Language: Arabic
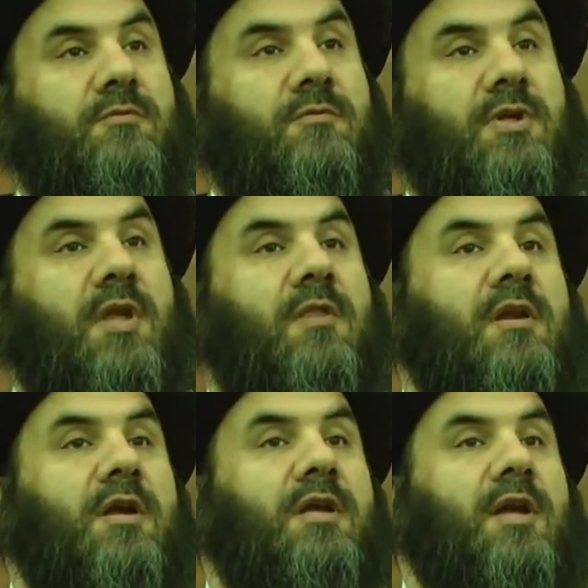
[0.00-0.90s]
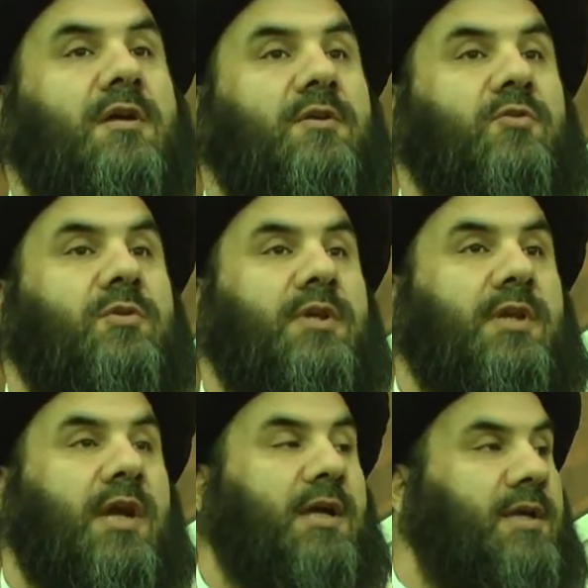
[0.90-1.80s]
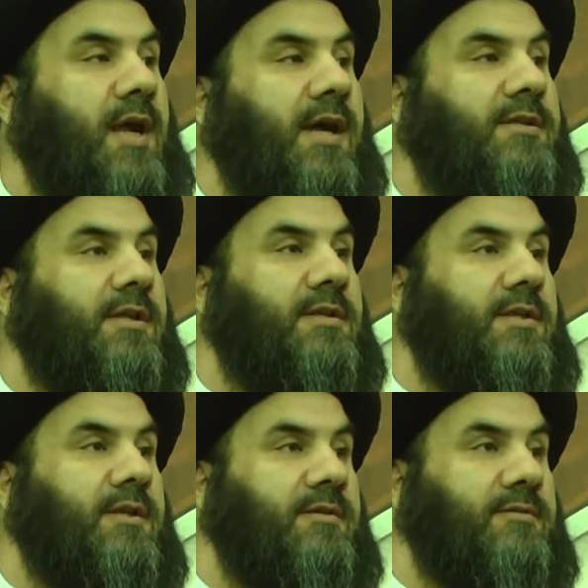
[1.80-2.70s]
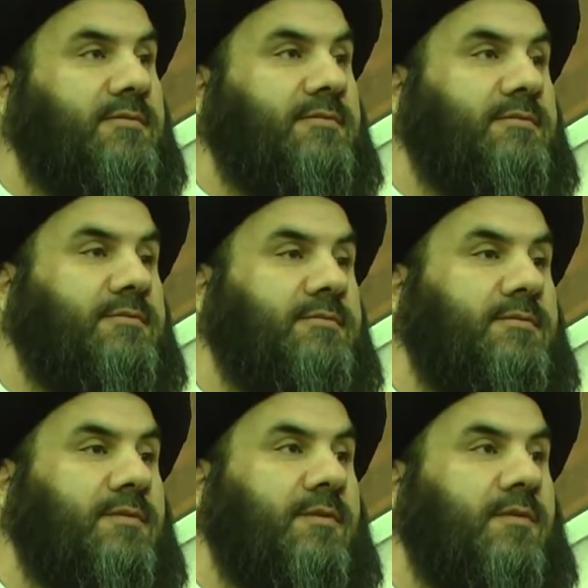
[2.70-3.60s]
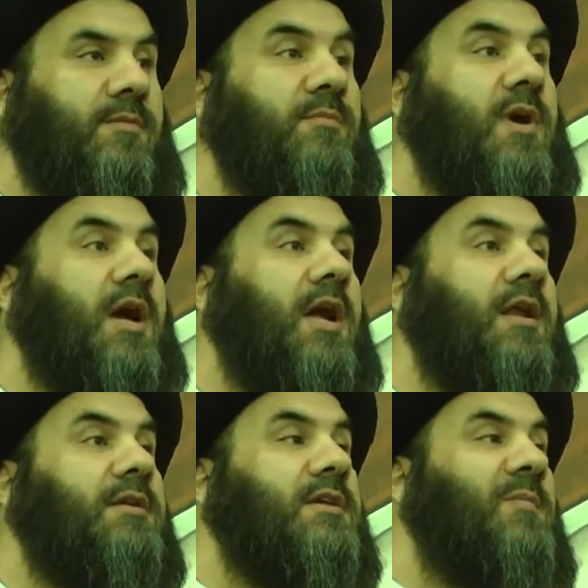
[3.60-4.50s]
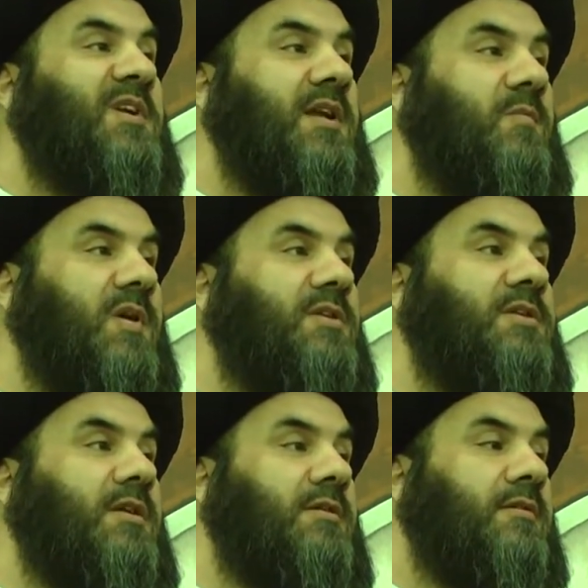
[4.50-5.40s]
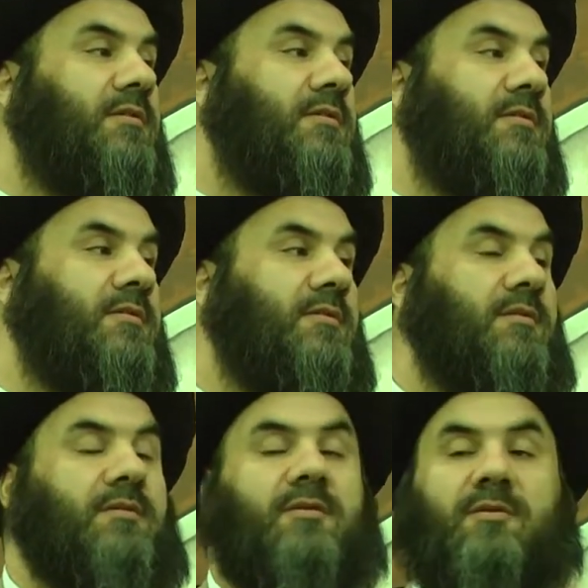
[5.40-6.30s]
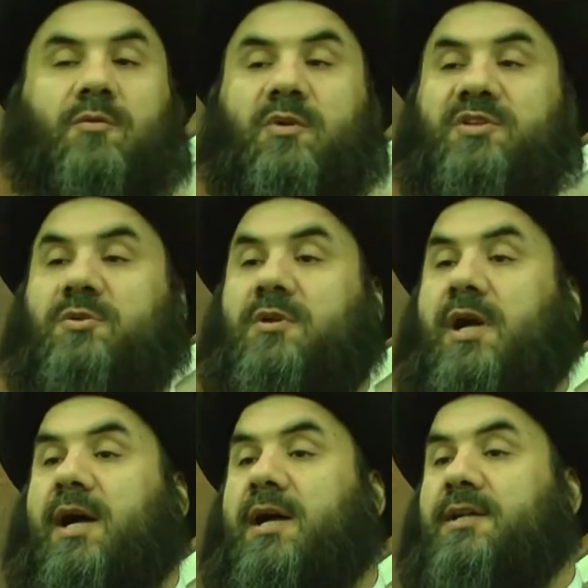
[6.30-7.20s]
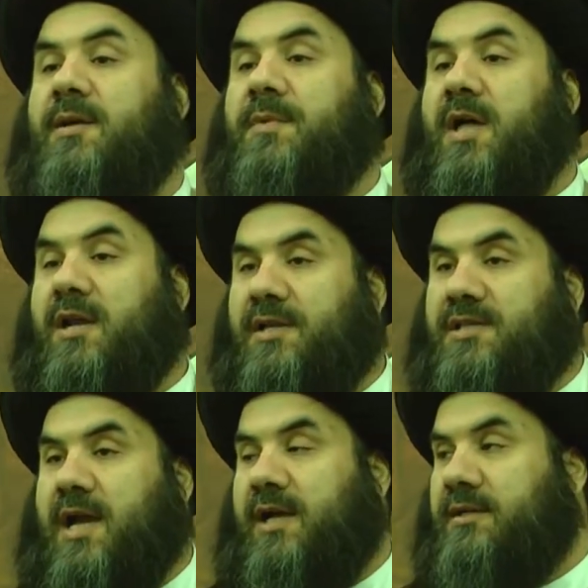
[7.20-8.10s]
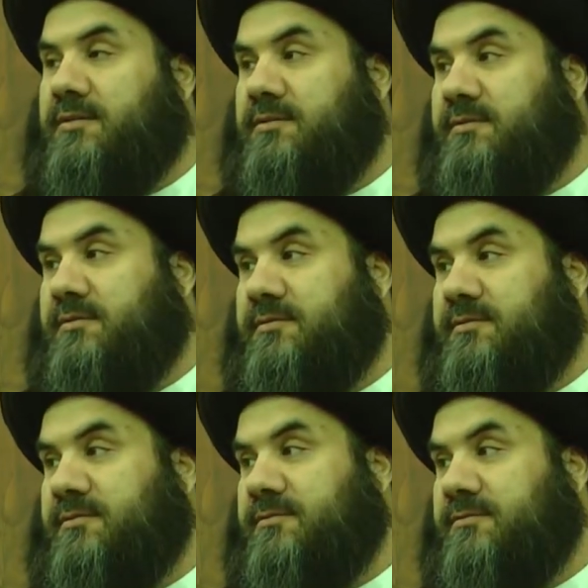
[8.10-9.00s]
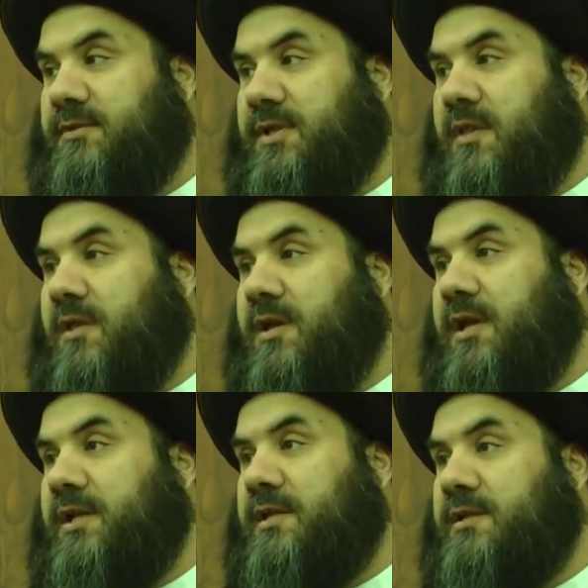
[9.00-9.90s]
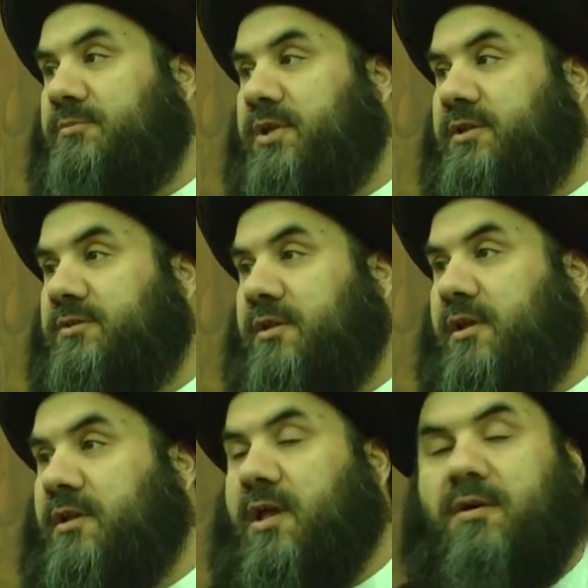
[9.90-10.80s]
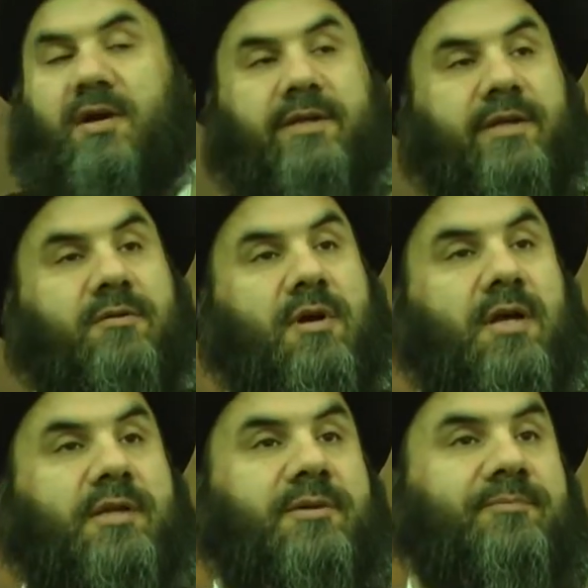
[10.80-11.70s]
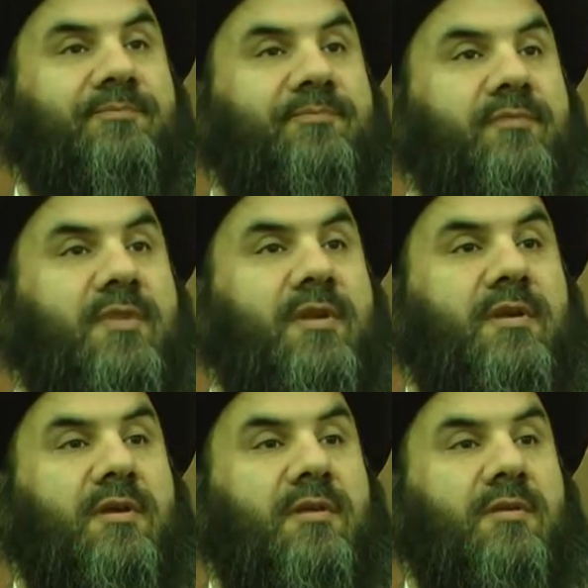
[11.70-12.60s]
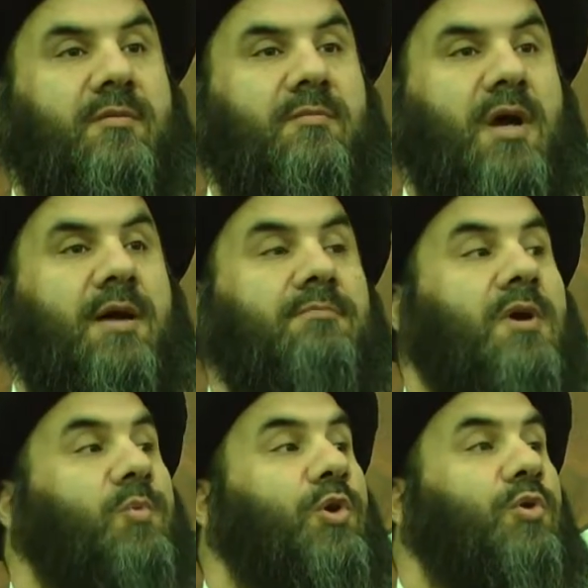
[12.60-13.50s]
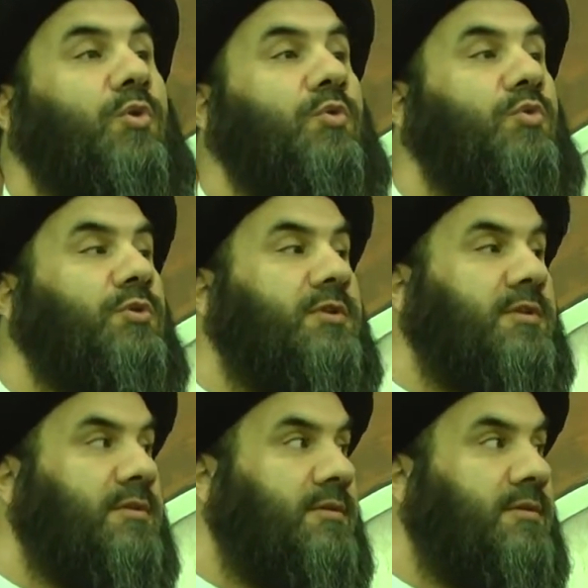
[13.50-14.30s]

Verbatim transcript: ونظر إلى رسول الله كعادته ثم خرج من المسجد وسرعان ما رجع ونظر إلى النبي صلى الله عليه وآله ثم هم بالخروج